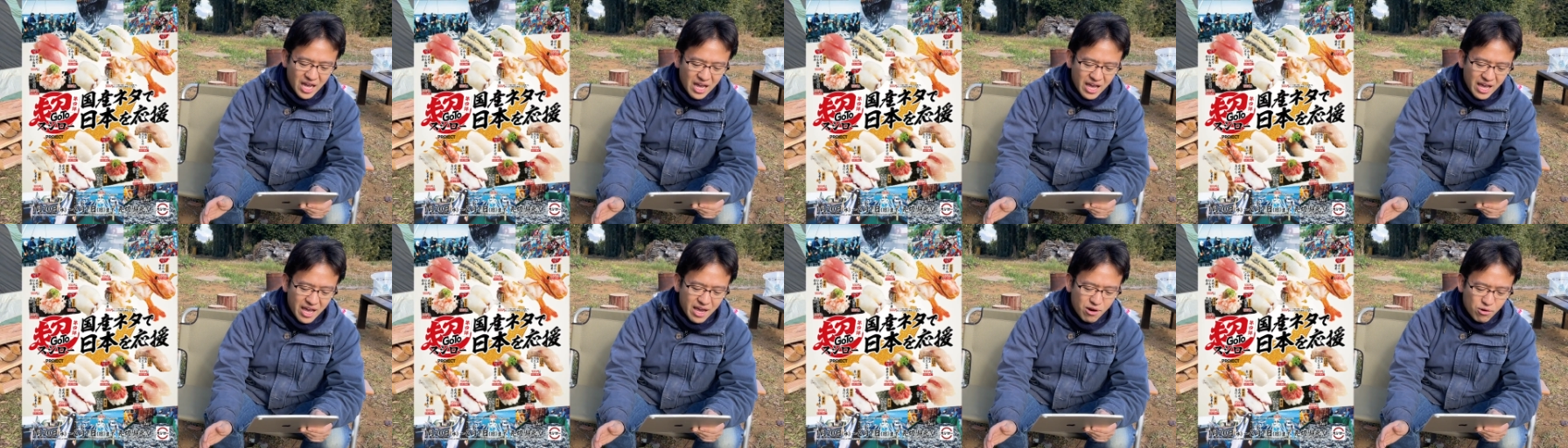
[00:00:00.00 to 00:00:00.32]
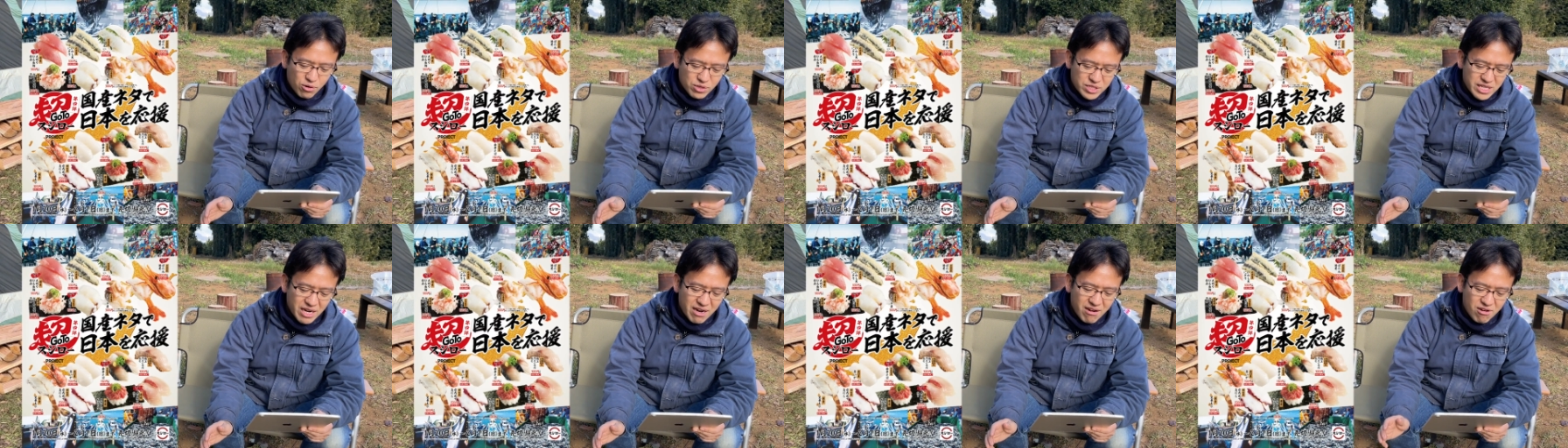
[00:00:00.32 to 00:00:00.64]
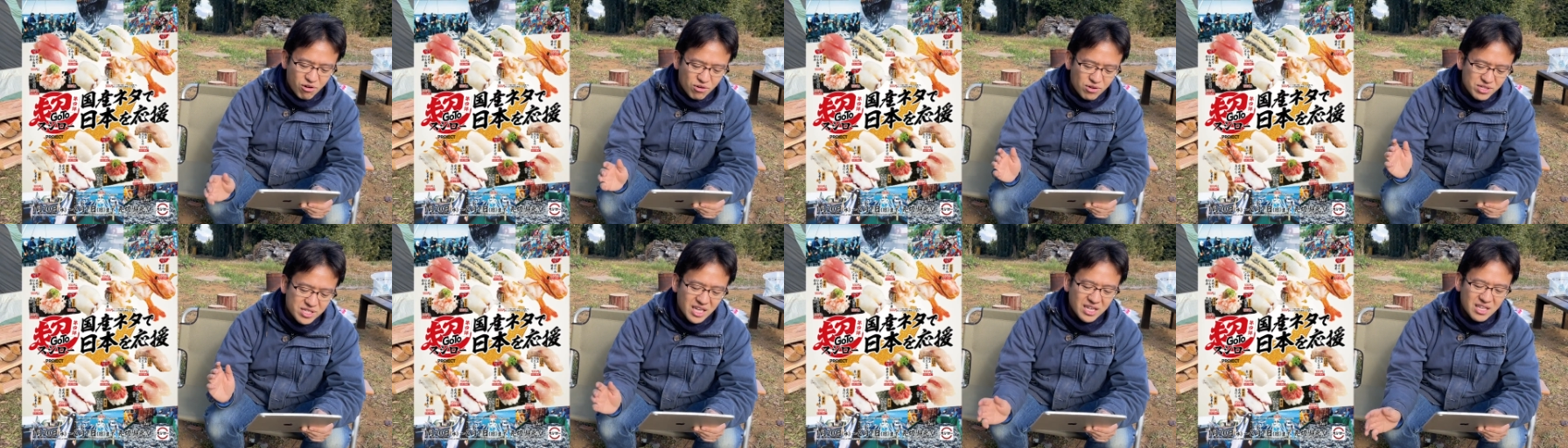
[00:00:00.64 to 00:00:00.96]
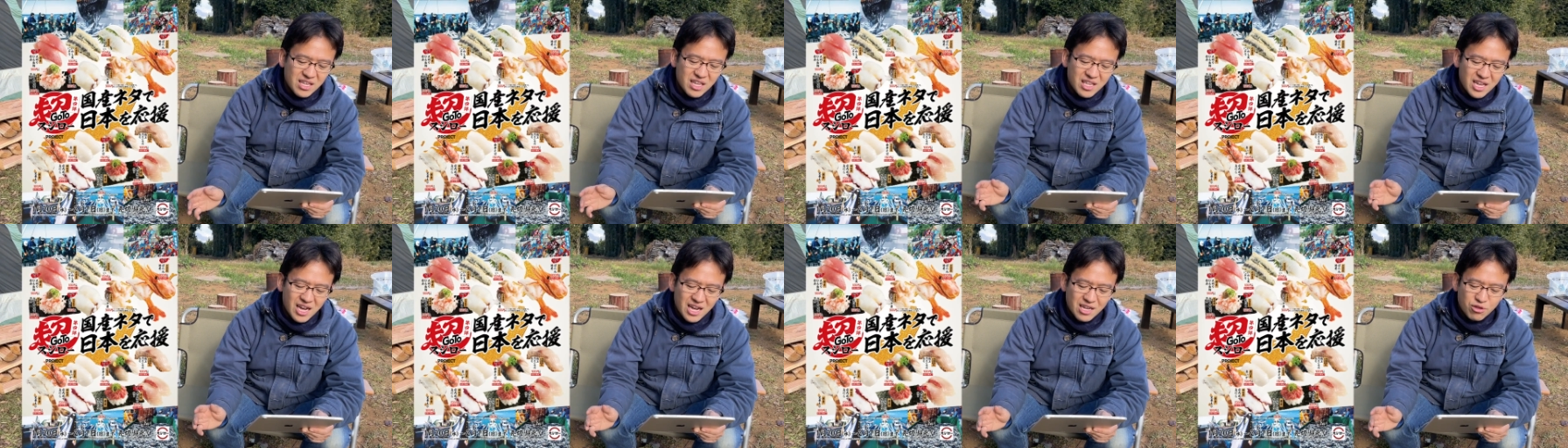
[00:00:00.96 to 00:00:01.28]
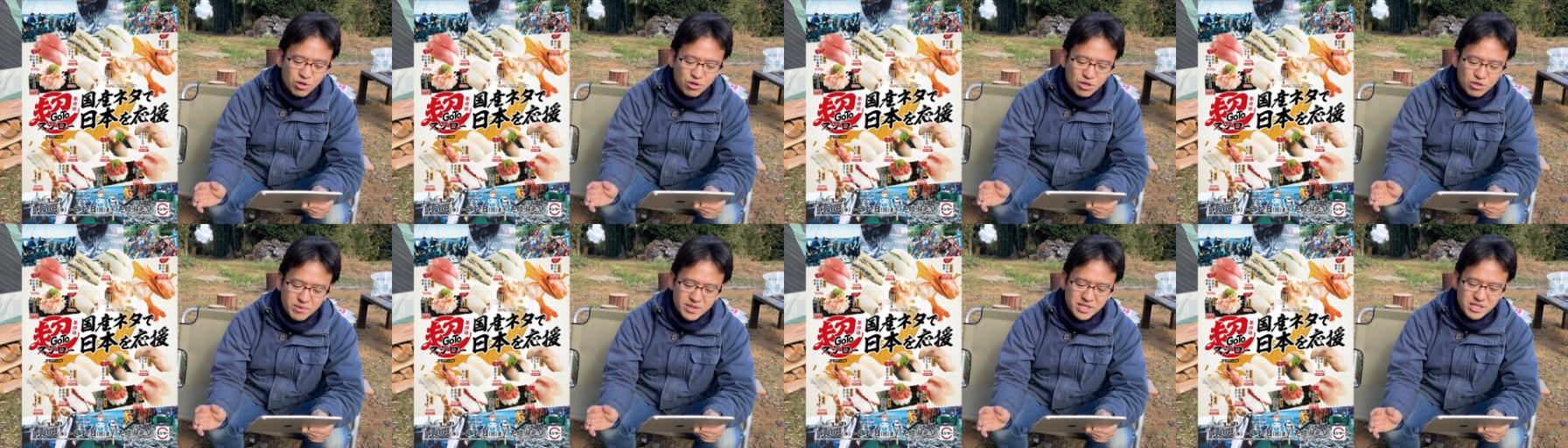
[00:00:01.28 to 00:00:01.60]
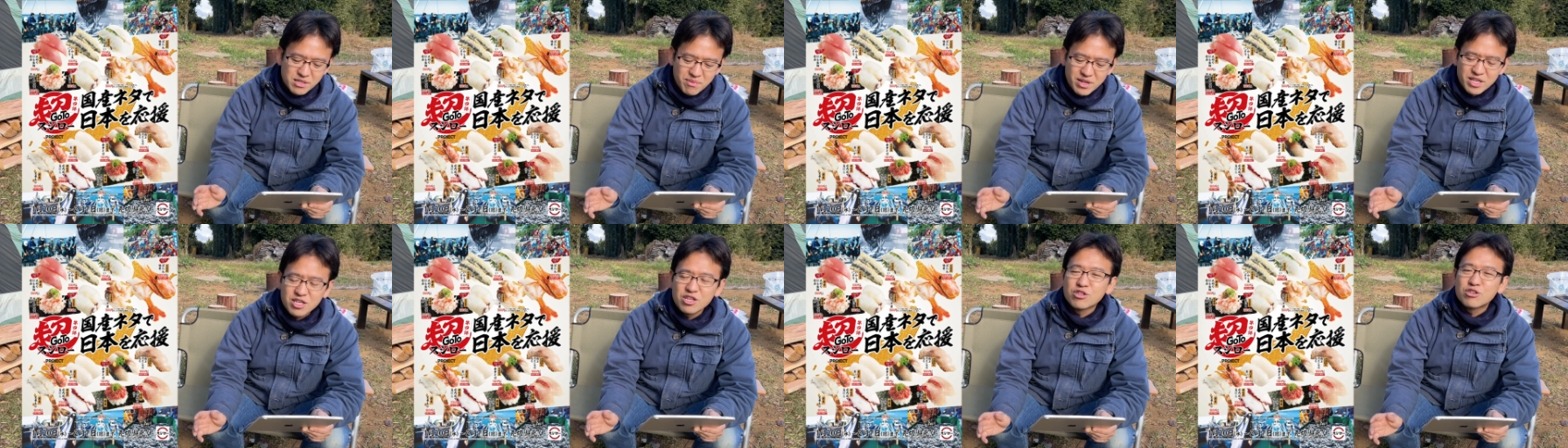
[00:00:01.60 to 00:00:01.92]
えー、こちらは国産ネタが特
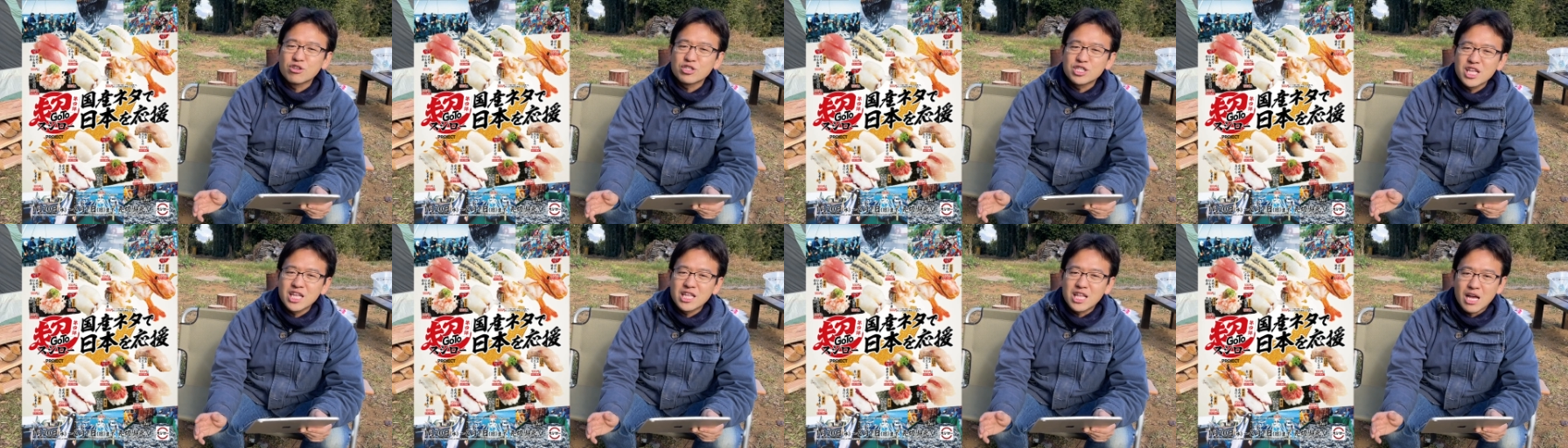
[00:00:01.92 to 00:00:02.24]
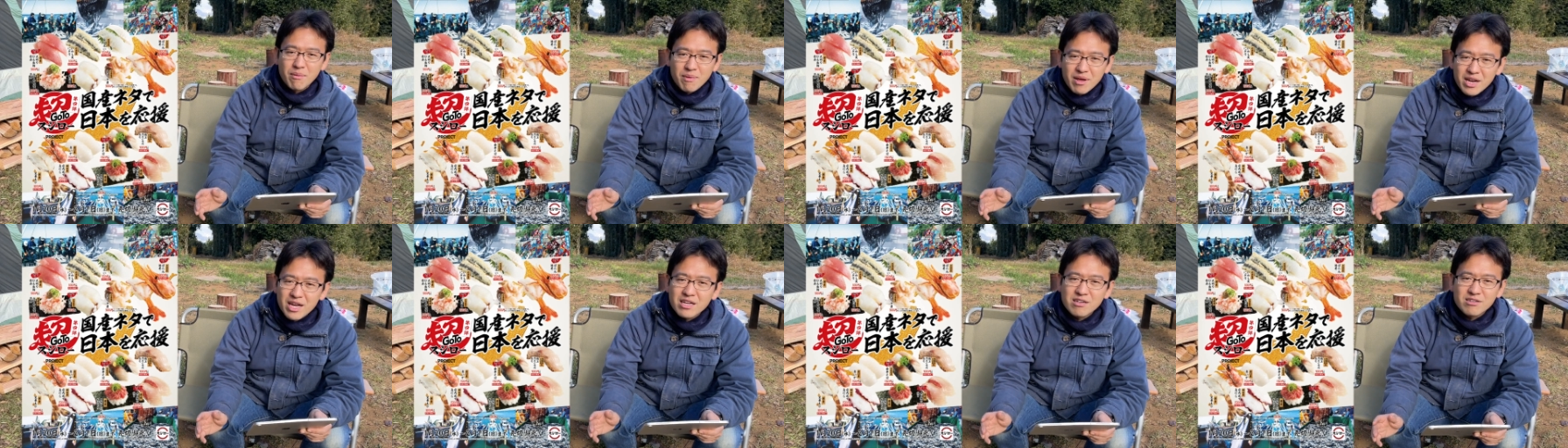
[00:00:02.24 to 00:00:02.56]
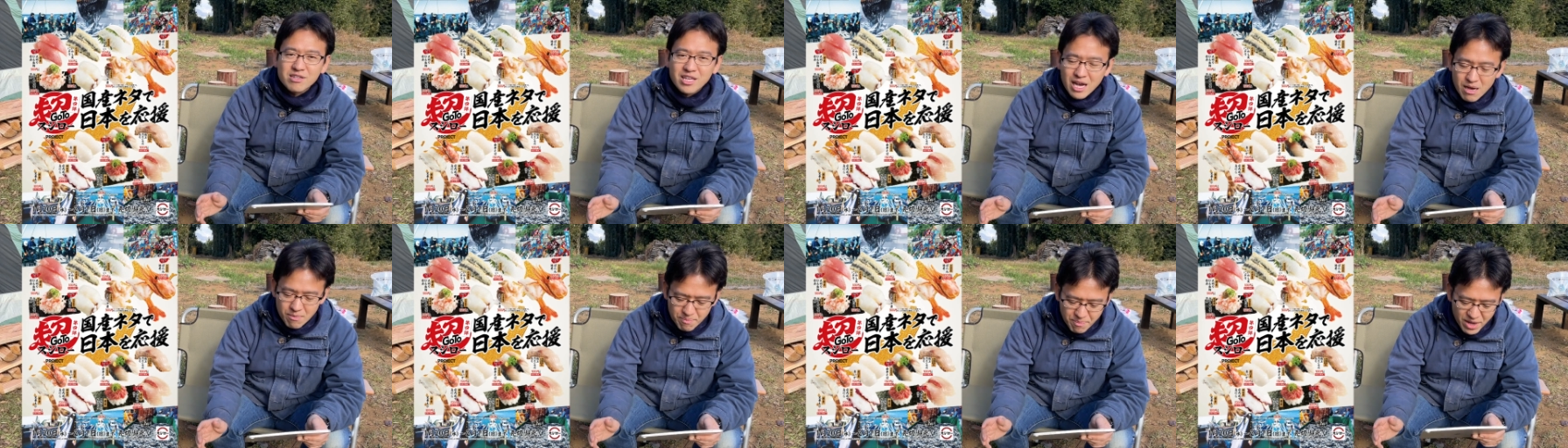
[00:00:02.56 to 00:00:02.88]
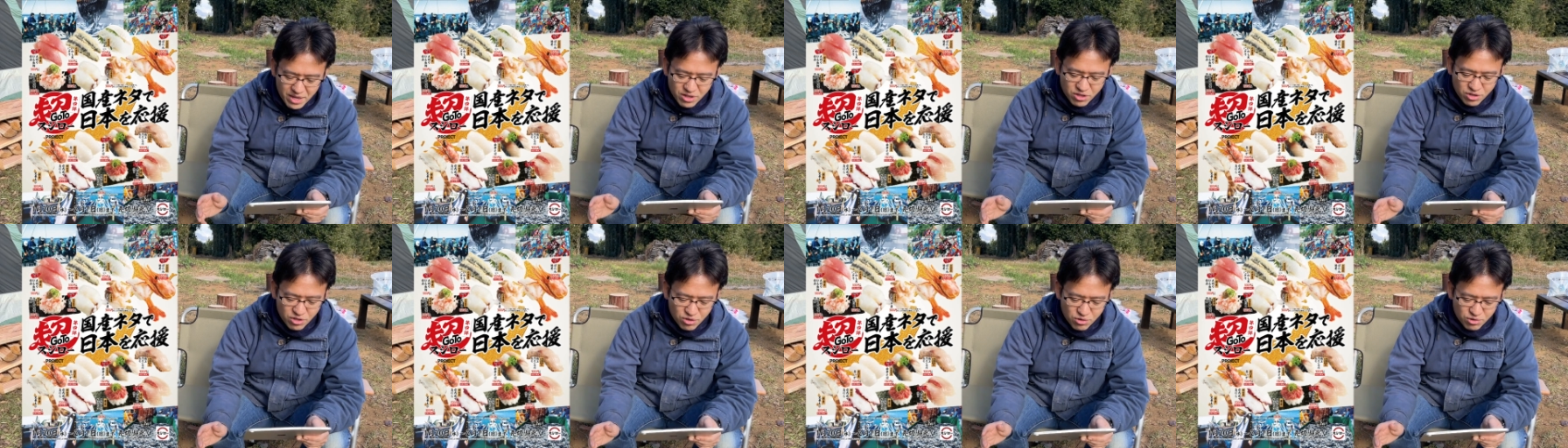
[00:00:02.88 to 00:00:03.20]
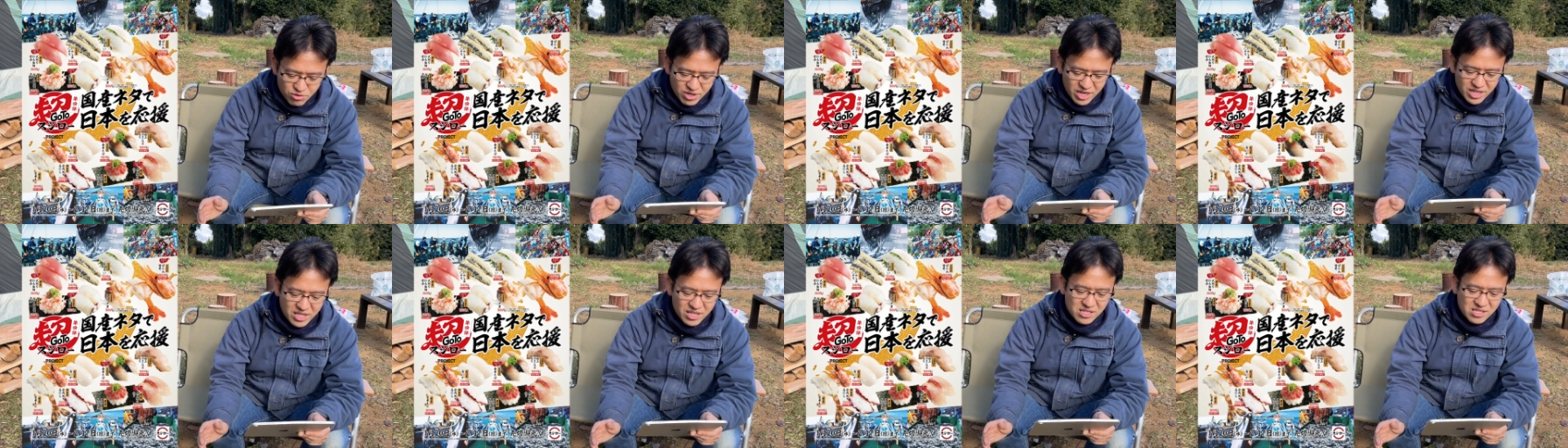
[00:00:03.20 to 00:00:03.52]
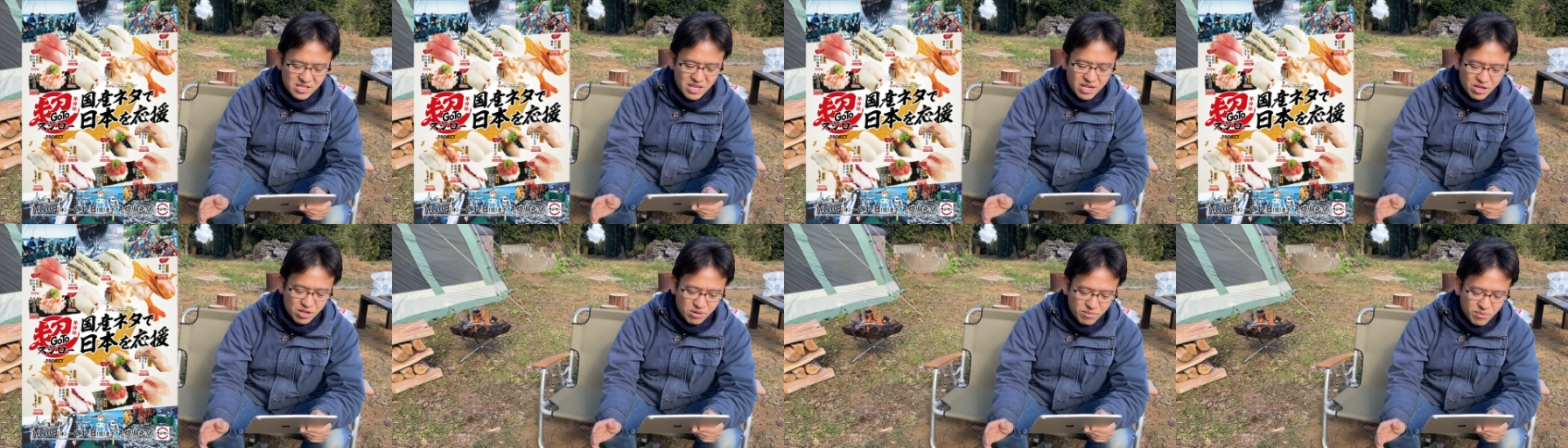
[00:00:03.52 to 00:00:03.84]
別メニューとして食べられるキャンペーンということなんで
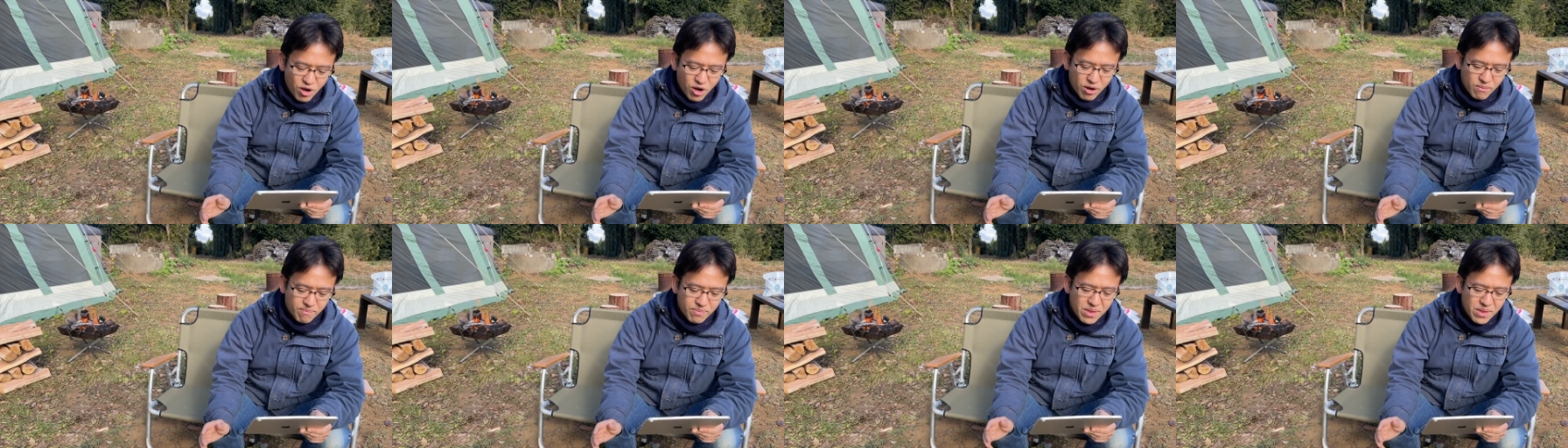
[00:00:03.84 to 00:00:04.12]
すけれども、